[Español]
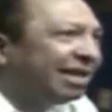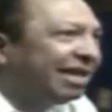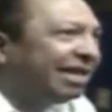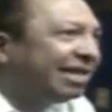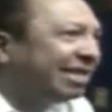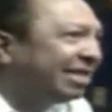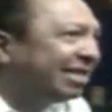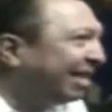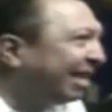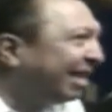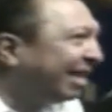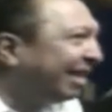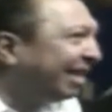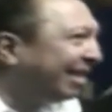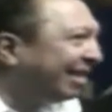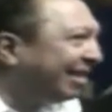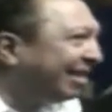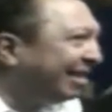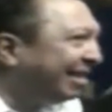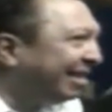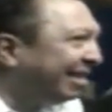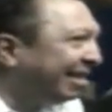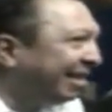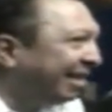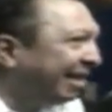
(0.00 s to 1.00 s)
Quizá
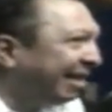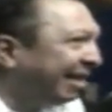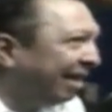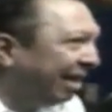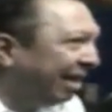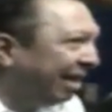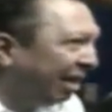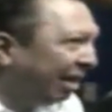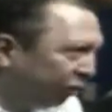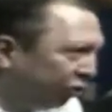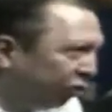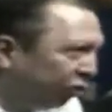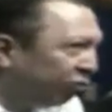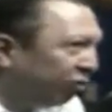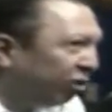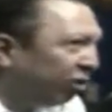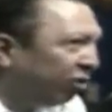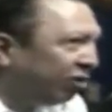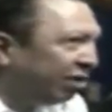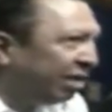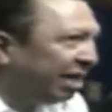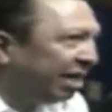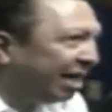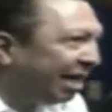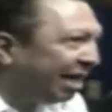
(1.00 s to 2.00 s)
el error,
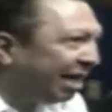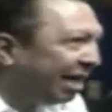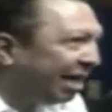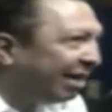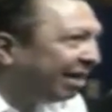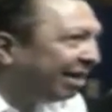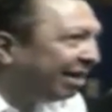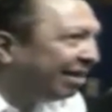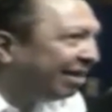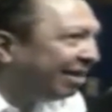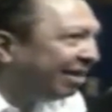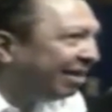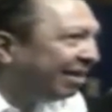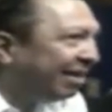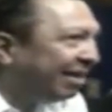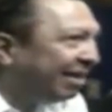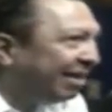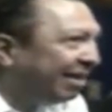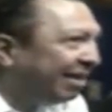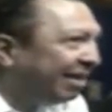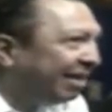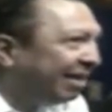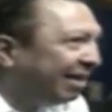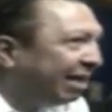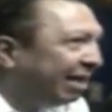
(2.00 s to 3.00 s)
cuando te agarra
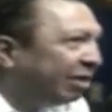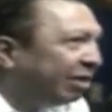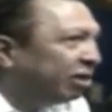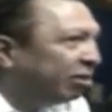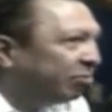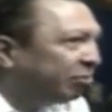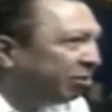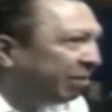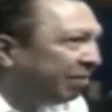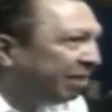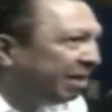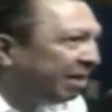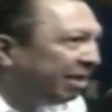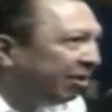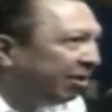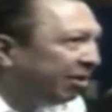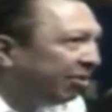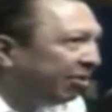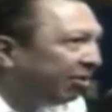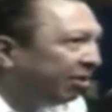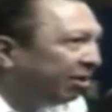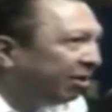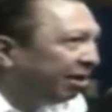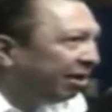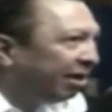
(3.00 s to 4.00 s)
eso
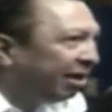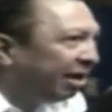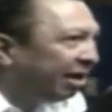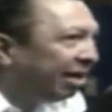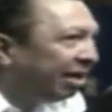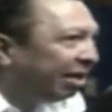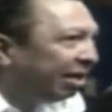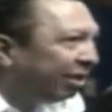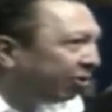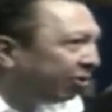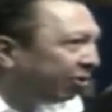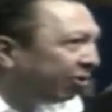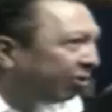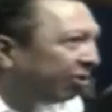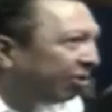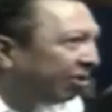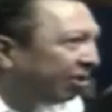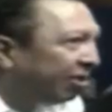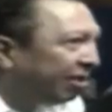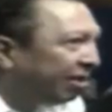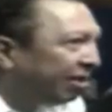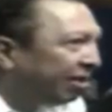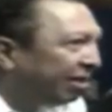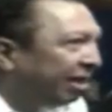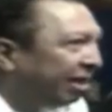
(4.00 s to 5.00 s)
desprevenido, el error
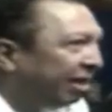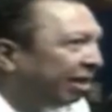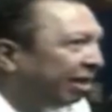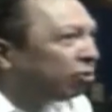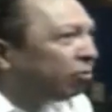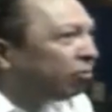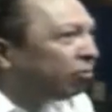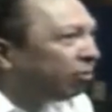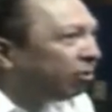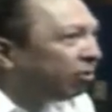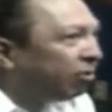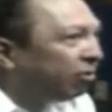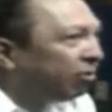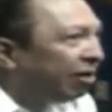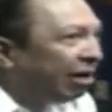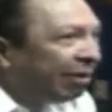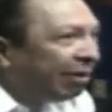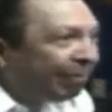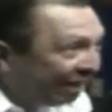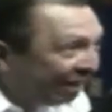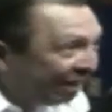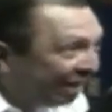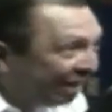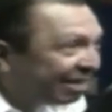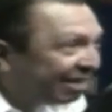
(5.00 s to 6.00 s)
es un poco
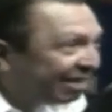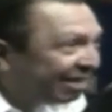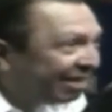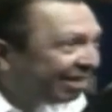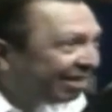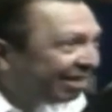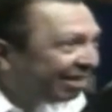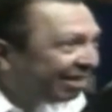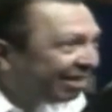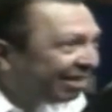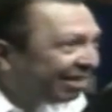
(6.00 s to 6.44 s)
la pereza.